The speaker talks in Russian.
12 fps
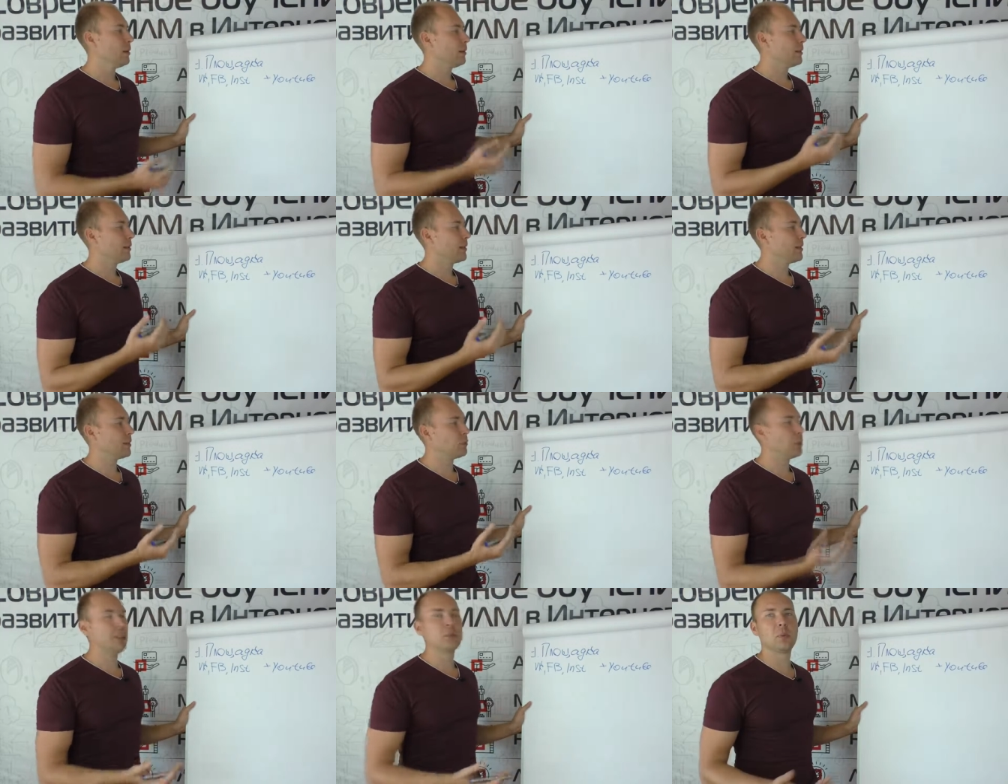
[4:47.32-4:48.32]
Э, это,
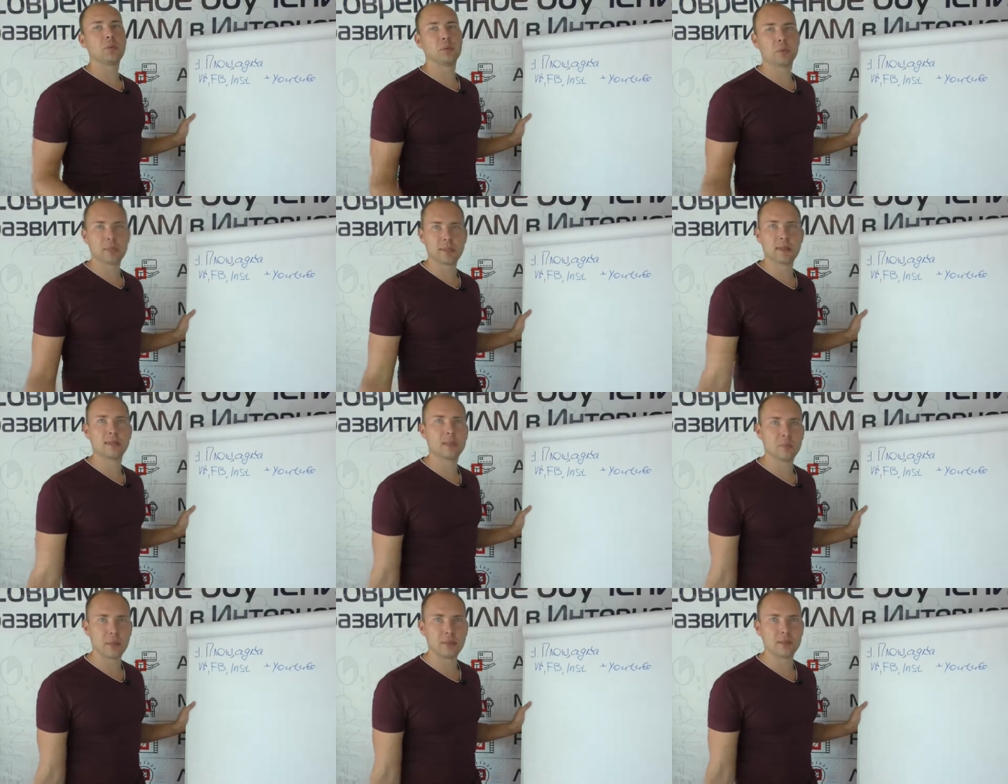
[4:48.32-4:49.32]
в принципе,
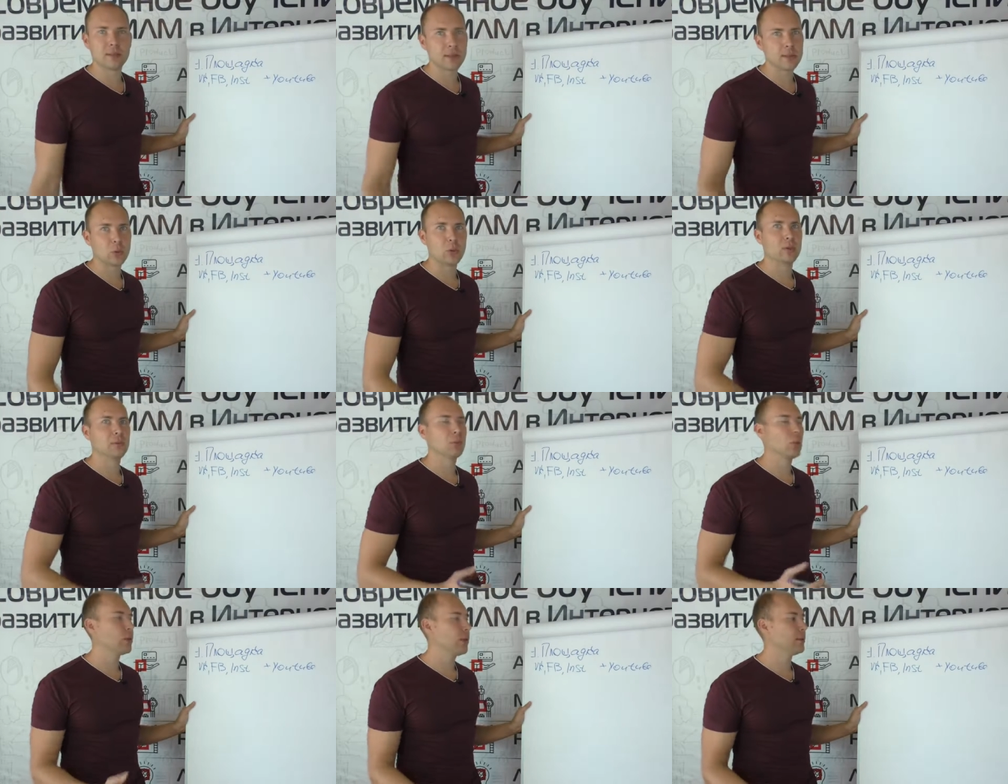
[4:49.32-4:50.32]
автоматизация бизнеса, о которой
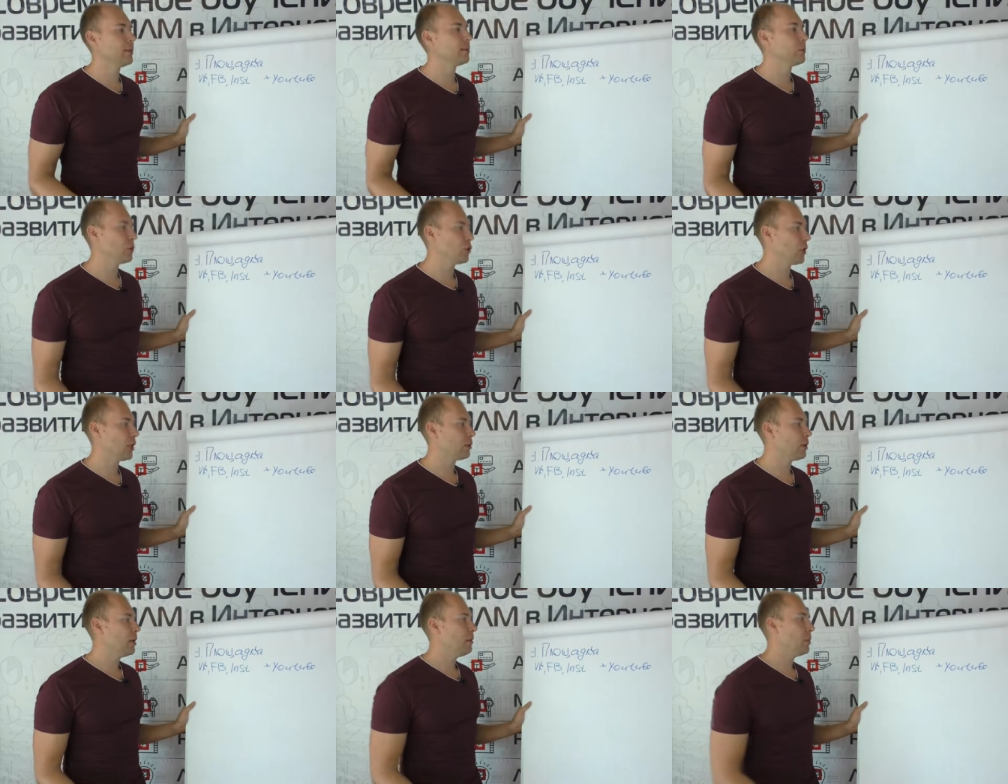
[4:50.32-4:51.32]
многие из нас
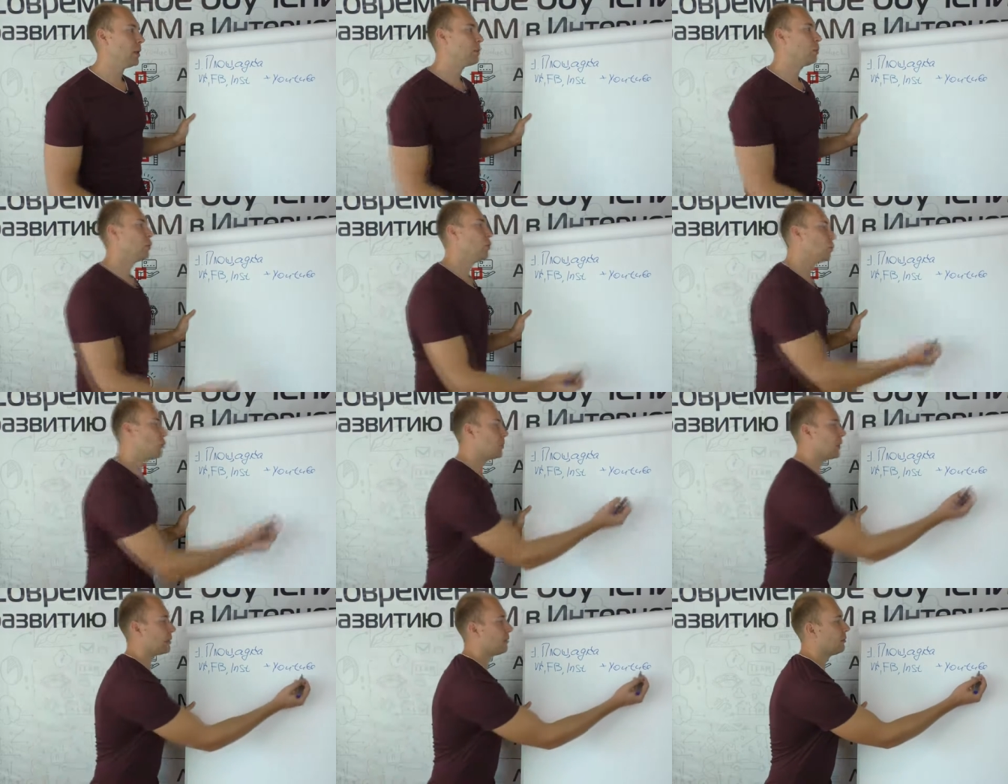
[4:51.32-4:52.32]
мечтают. Поэтому
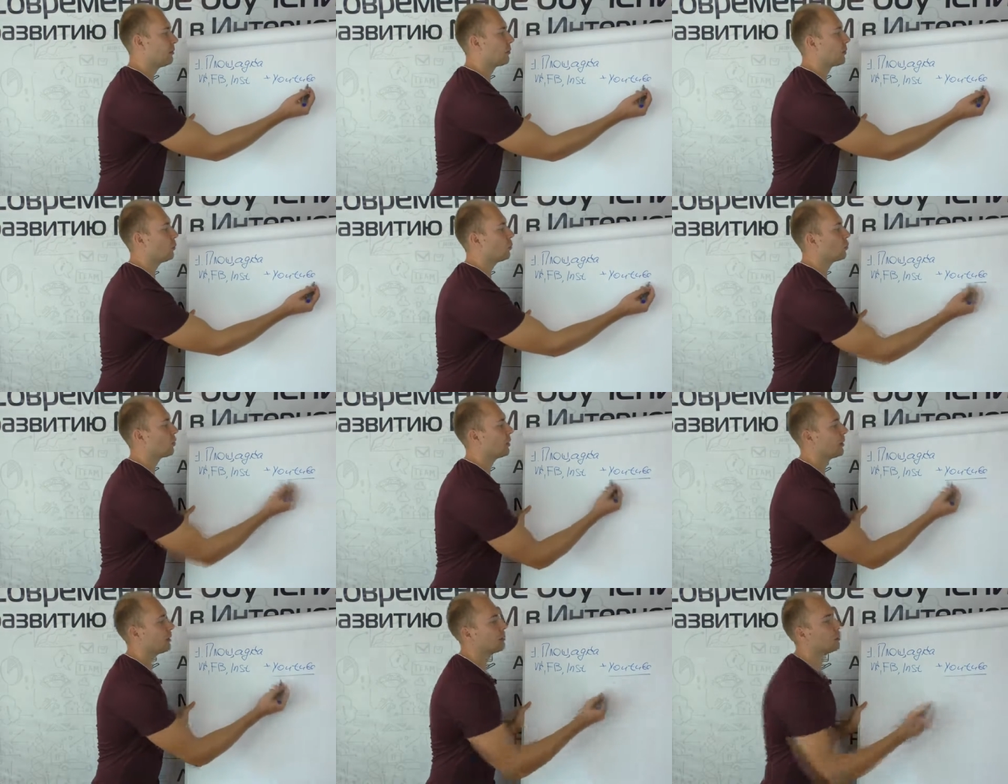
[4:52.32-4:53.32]
YouTube, если вы включите,
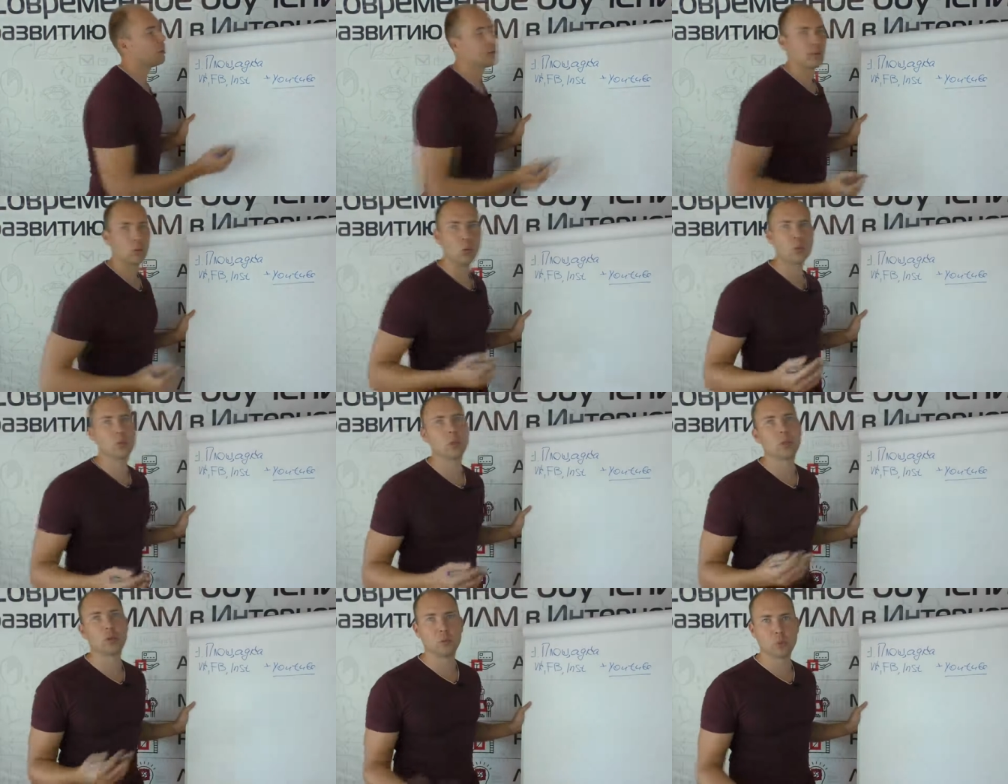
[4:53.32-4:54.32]
это будет очень
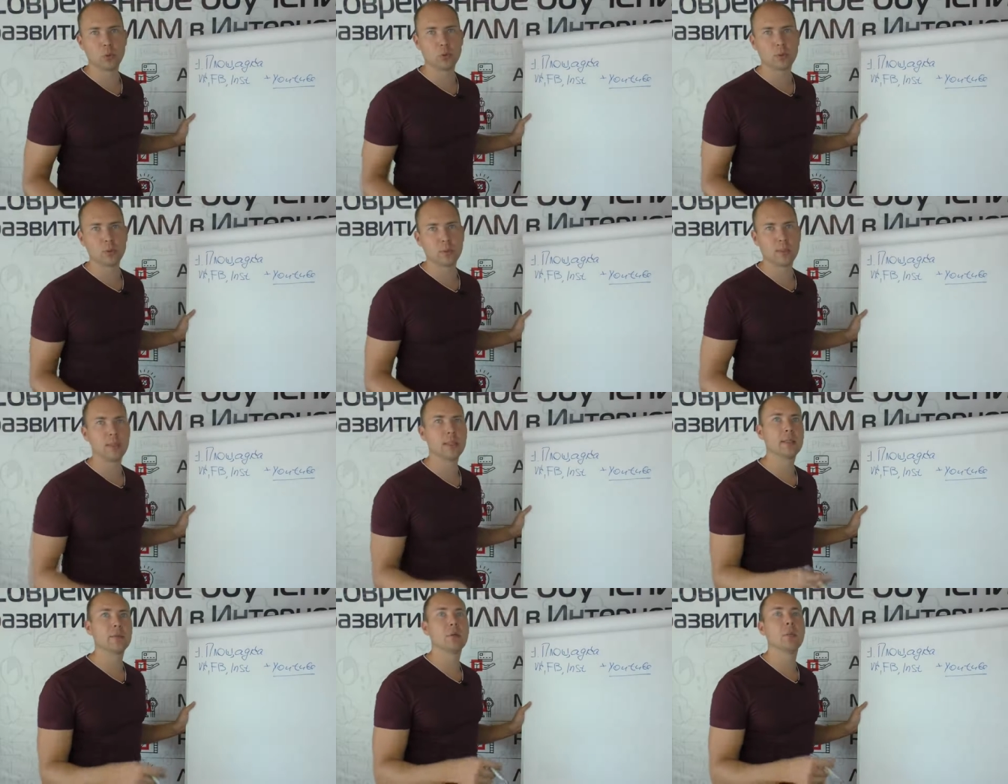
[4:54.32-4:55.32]
большим плюсом, и
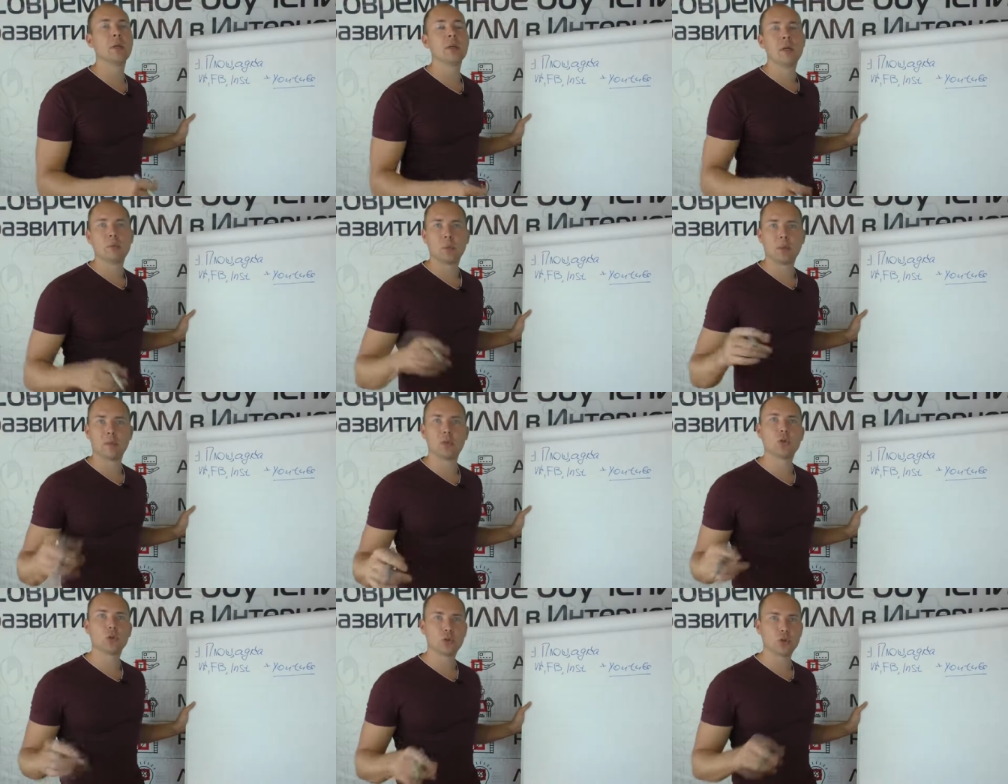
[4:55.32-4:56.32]
это вам
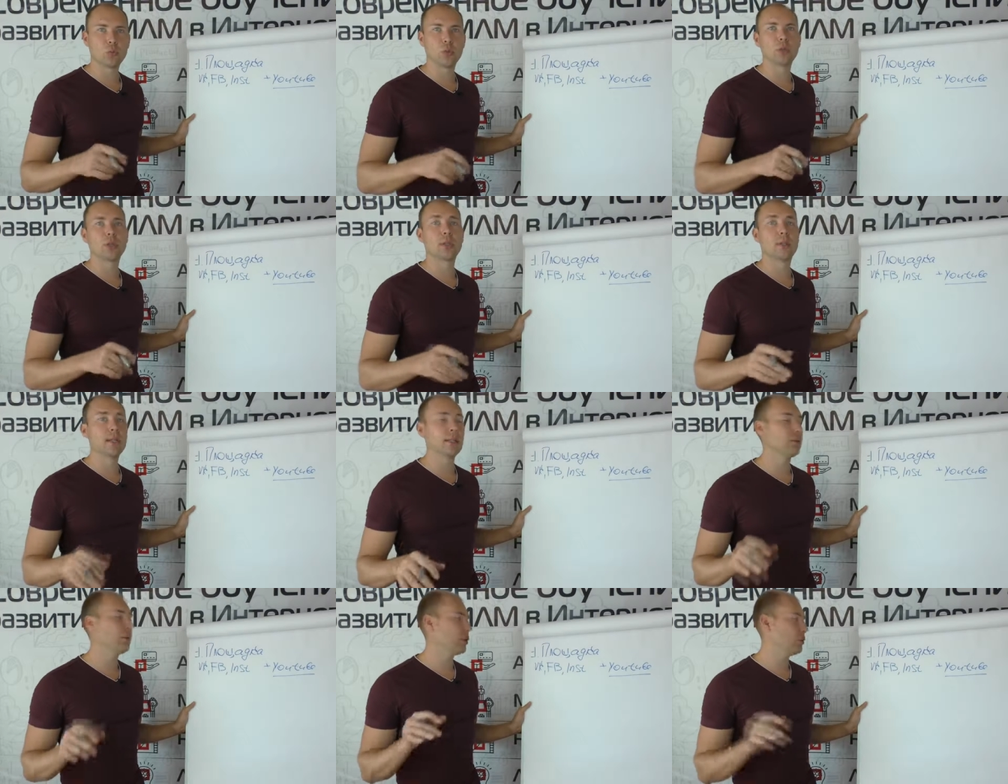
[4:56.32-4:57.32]
привлечет еще больше
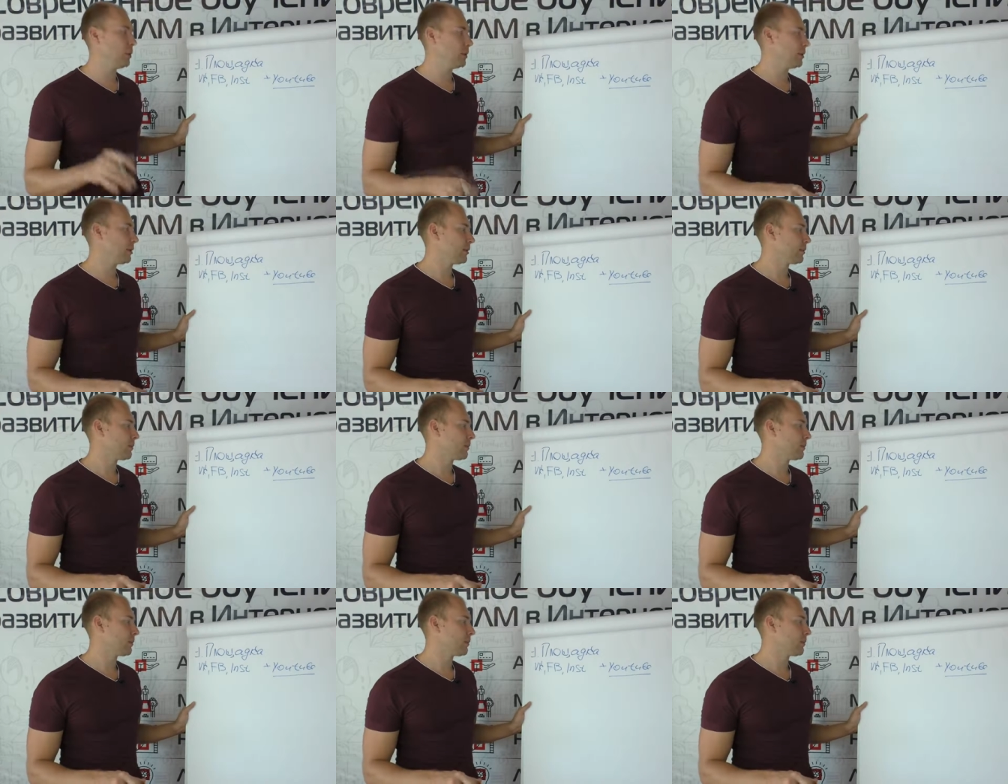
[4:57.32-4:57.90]
кандидатов в ваш бизнес.